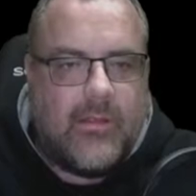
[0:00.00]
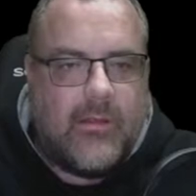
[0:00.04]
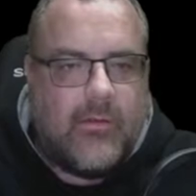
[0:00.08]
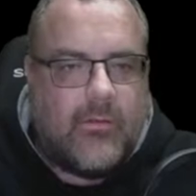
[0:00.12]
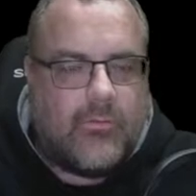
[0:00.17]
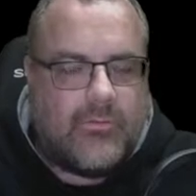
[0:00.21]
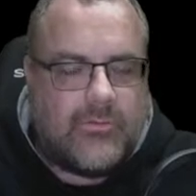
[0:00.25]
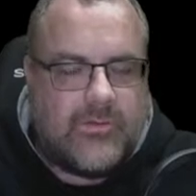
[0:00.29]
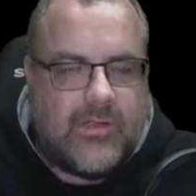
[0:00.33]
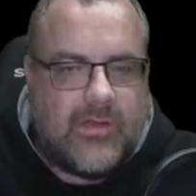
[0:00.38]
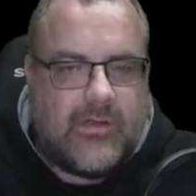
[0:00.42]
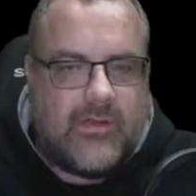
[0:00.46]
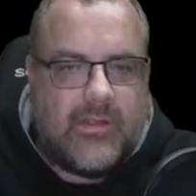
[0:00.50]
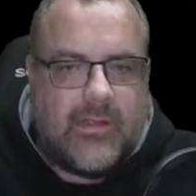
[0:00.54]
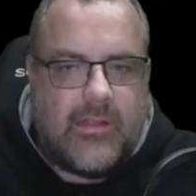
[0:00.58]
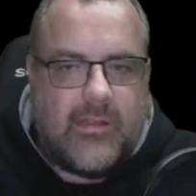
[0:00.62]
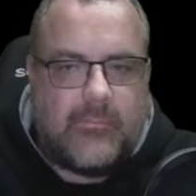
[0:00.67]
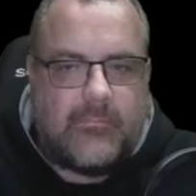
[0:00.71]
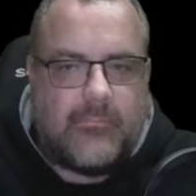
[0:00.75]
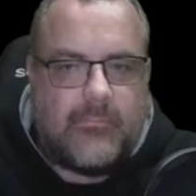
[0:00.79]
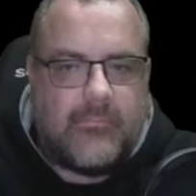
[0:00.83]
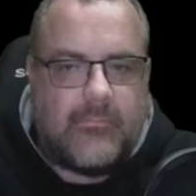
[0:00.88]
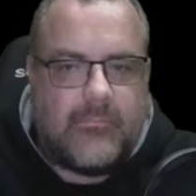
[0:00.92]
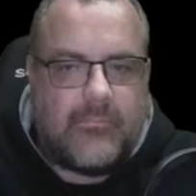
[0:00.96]
und dann
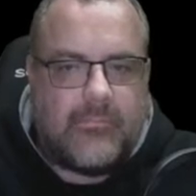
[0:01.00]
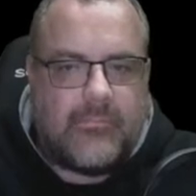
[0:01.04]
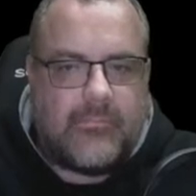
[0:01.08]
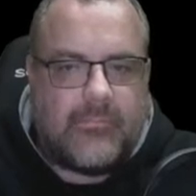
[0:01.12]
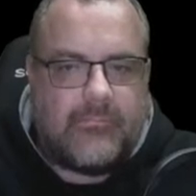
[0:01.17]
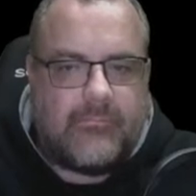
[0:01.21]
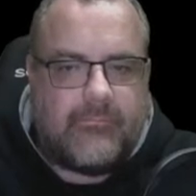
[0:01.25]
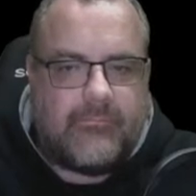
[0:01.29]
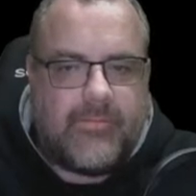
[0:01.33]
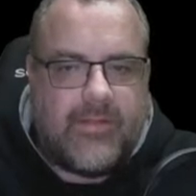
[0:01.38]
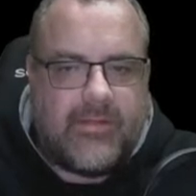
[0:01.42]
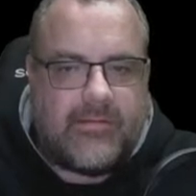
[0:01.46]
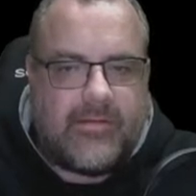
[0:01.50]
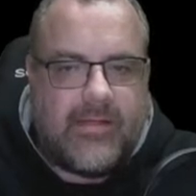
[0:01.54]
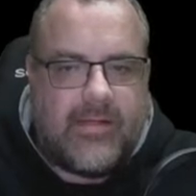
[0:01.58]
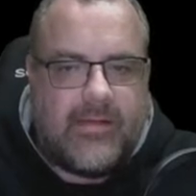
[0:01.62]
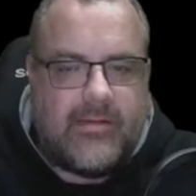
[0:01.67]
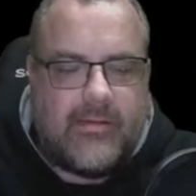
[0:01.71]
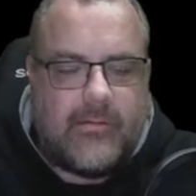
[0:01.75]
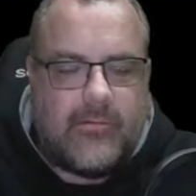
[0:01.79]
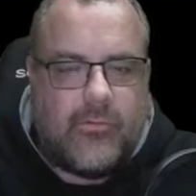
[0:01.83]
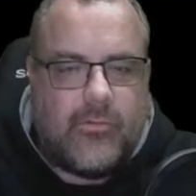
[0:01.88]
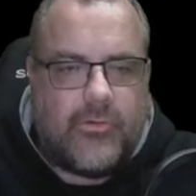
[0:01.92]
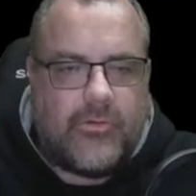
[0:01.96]
eben werden
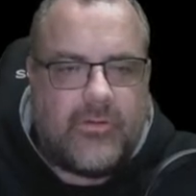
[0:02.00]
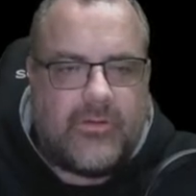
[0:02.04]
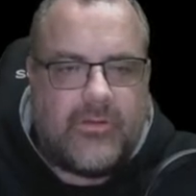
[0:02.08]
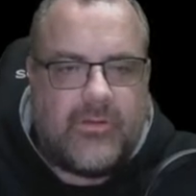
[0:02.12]
alle Leute,